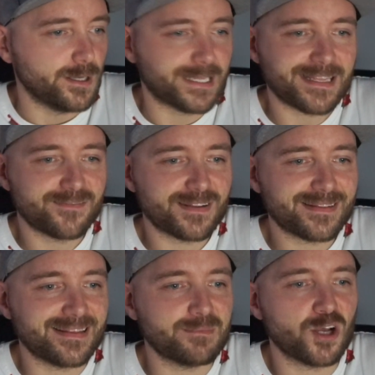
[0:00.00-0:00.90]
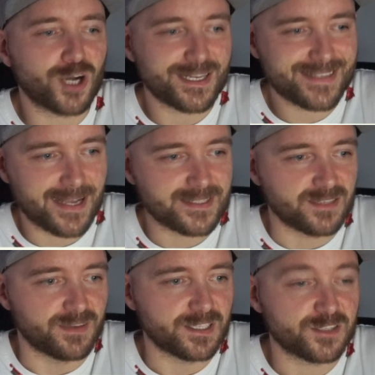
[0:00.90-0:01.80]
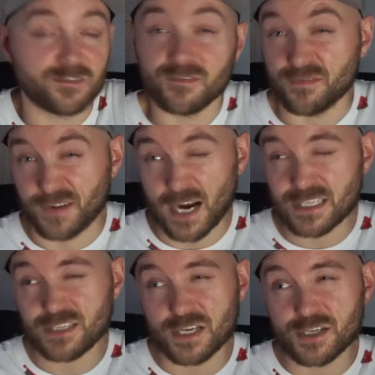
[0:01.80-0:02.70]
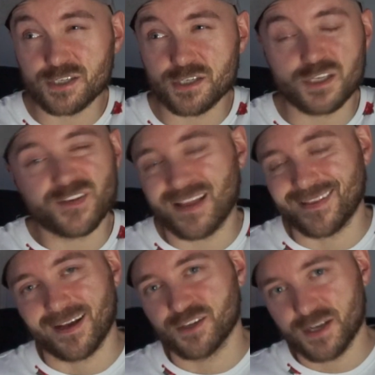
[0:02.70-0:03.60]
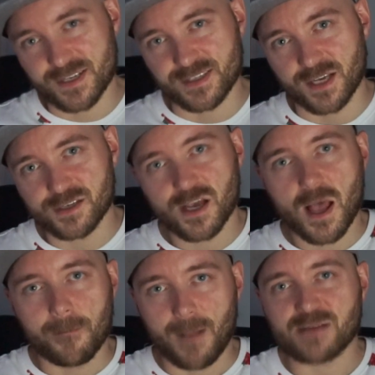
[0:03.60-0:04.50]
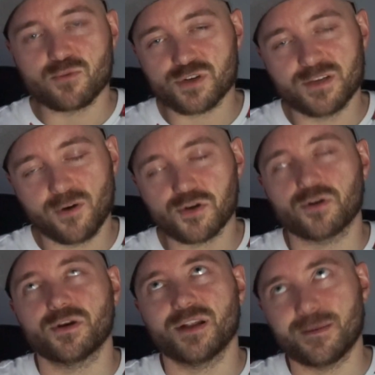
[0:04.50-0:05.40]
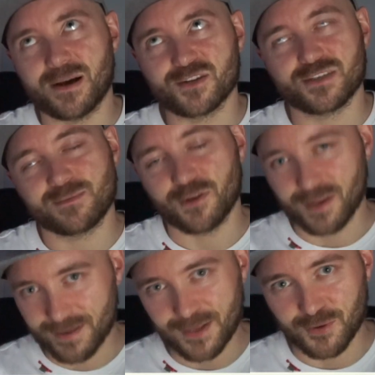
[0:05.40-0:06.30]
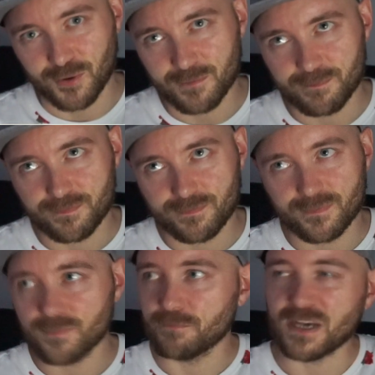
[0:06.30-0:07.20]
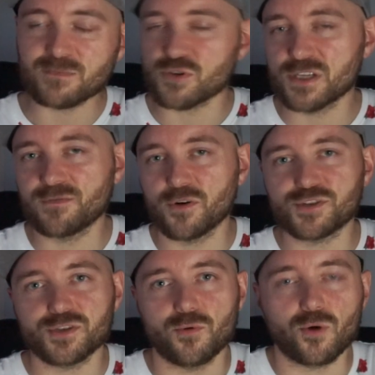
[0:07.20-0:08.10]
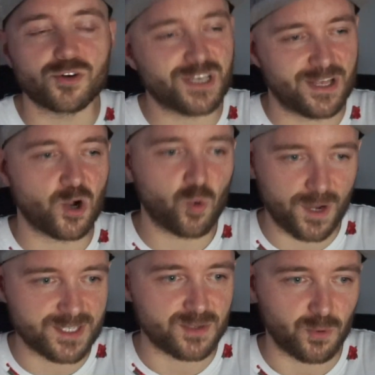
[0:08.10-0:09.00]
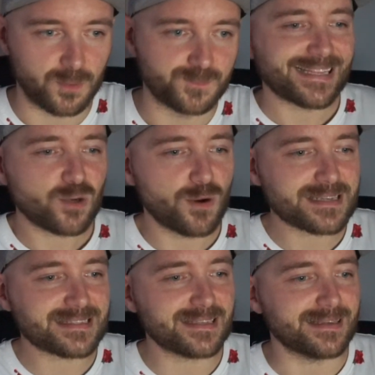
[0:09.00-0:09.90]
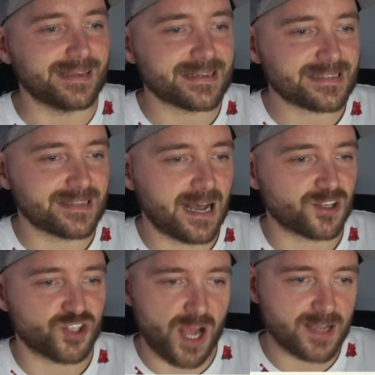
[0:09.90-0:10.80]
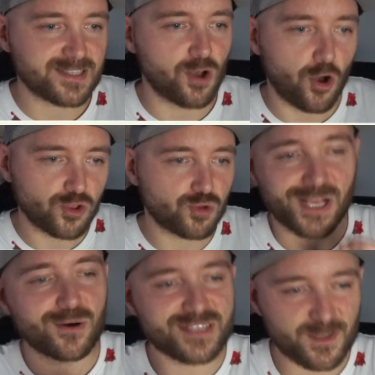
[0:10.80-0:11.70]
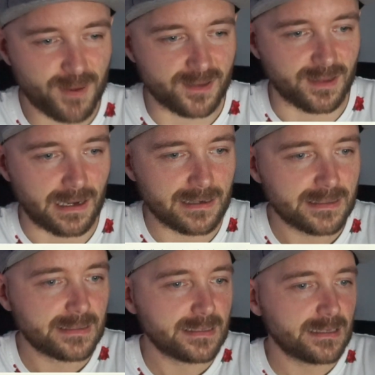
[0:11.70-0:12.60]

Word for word: I ten event nie ma lokalizacji, więc w każdej części świata, gdzie jesteś, masz możliwość, o ile masz dostęp do internetu, masz możliwość ukończenia tego questu. I ten quest jest na czas od 2 listopada,